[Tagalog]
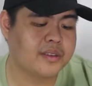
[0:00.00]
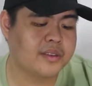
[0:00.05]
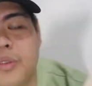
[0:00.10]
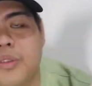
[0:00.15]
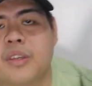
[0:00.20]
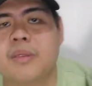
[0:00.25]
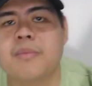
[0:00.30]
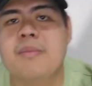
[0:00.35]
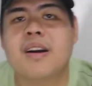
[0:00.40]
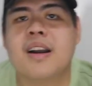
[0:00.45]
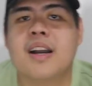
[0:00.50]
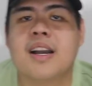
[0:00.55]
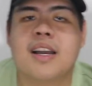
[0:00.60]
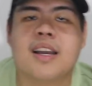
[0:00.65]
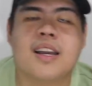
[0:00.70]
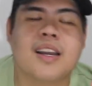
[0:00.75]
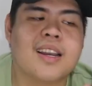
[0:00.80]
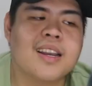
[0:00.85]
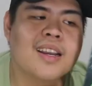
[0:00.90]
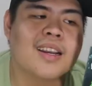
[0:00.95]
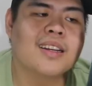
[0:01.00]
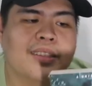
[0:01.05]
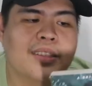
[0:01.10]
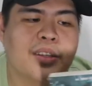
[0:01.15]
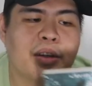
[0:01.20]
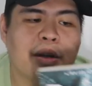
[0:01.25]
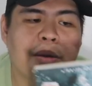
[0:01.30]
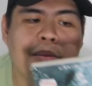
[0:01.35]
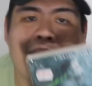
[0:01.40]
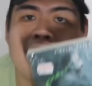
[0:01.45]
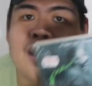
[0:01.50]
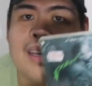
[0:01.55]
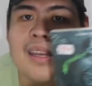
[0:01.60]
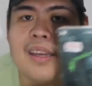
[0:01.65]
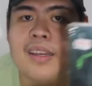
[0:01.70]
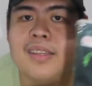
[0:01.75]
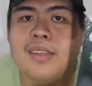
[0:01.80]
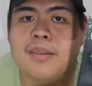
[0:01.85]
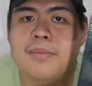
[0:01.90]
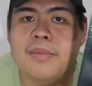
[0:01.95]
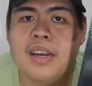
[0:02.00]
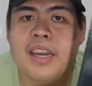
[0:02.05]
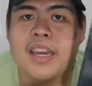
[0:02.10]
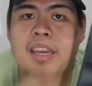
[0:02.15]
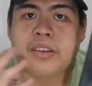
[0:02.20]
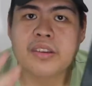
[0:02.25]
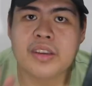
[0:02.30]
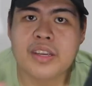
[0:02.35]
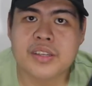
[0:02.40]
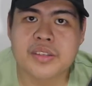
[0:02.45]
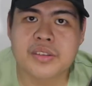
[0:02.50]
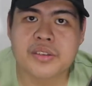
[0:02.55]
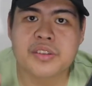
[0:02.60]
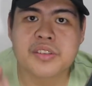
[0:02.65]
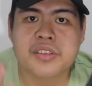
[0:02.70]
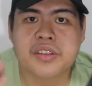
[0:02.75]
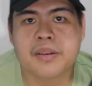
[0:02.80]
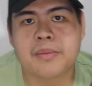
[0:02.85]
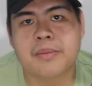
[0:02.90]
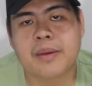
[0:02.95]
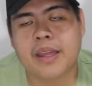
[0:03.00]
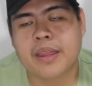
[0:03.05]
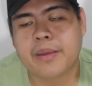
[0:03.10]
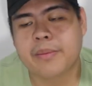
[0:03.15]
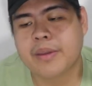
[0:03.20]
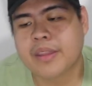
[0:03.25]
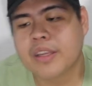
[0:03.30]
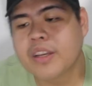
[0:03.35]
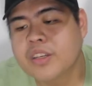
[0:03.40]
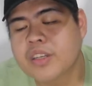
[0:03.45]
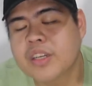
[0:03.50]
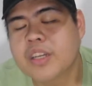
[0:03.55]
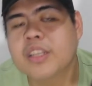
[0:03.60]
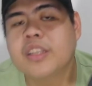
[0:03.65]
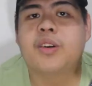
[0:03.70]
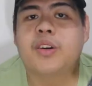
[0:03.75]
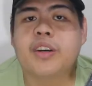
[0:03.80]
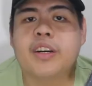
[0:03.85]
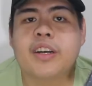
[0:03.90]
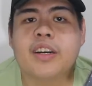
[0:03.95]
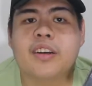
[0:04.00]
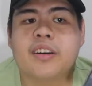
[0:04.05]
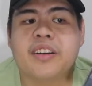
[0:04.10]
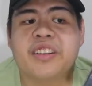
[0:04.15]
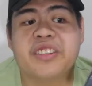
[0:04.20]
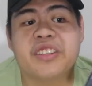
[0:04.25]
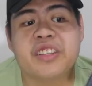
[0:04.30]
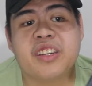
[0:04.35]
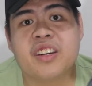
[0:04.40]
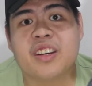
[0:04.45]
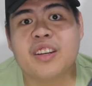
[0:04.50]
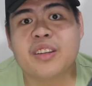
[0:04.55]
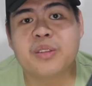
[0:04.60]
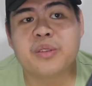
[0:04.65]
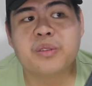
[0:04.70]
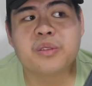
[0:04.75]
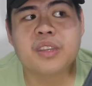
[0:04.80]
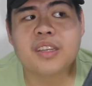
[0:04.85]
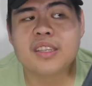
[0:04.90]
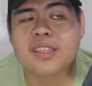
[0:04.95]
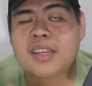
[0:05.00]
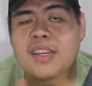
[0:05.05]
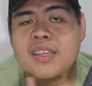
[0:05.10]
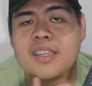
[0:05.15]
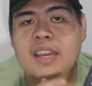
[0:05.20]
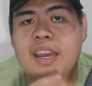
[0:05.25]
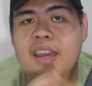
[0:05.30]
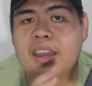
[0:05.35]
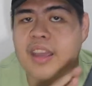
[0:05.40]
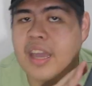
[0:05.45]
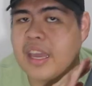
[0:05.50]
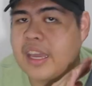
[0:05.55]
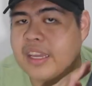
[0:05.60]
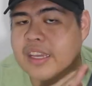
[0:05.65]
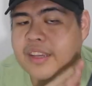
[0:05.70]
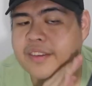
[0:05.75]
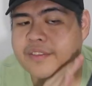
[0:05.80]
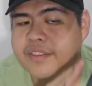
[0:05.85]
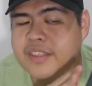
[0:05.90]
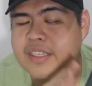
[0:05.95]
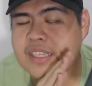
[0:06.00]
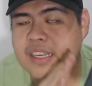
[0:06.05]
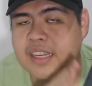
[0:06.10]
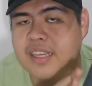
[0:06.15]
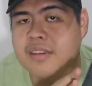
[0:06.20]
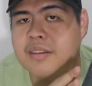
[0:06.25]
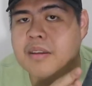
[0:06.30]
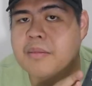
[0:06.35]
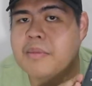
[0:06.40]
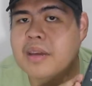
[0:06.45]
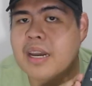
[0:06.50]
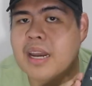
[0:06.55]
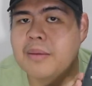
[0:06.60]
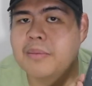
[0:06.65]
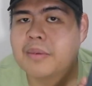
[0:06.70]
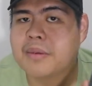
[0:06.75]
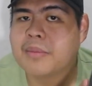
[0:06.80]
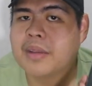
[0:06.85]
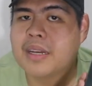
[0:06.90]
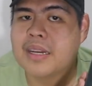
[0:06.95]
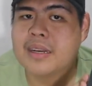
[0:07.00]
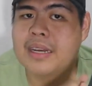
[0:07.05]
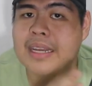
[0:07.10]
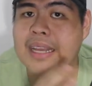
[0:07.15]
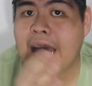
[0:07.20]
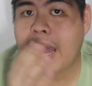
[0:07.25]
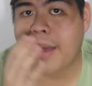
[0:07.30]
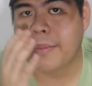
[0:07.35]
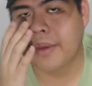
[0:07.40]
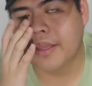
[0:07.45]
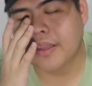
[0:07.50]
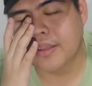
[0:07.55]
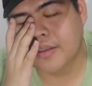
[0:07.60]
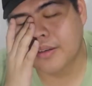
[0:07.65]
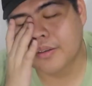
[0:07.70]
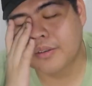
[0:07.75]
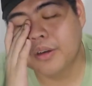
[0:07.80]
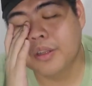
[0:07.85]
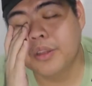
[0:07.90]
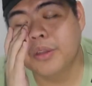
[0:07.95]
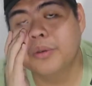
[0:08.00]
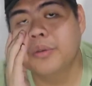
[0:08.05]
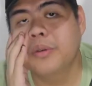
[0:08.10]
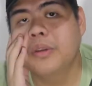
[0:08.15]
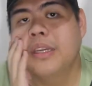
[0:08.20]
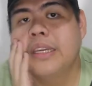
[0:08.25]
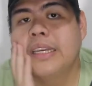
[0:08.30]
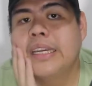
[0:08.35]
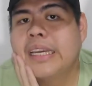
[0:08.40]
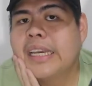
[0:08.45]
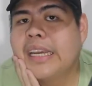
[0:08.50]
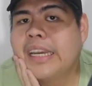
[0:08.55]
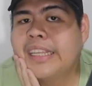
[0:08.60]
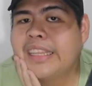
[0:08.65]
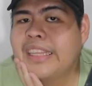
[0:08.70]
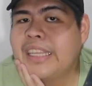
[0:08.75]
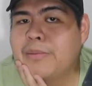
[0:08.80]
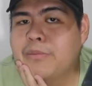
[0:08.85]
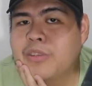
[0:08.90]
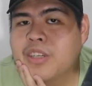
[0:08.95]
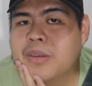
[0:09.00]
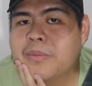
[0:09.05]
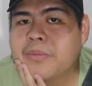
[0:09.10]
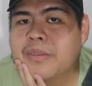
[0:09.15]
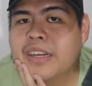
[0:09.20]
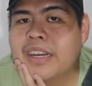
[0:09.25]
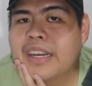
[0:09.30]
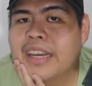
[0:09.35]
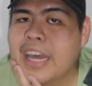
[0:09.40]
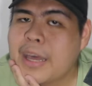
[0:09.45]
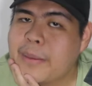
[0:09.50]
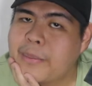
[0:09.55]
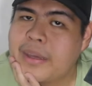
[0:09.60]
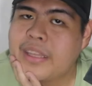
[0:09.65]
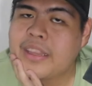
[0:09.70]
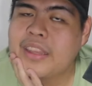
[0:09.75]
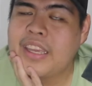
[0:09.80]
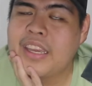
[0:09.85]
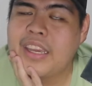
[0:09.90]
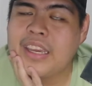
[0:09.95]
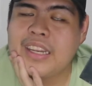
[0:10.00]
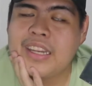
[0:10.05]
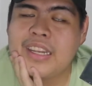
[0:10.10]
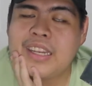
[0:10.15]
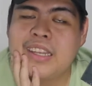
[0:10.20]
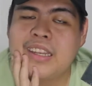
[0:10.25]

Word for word: sa mga siguro mahilig sa mga equations or mathematician or engineering students kasi I, I've seen na marami man ang nagamit. So although hindi mo siya magagamit in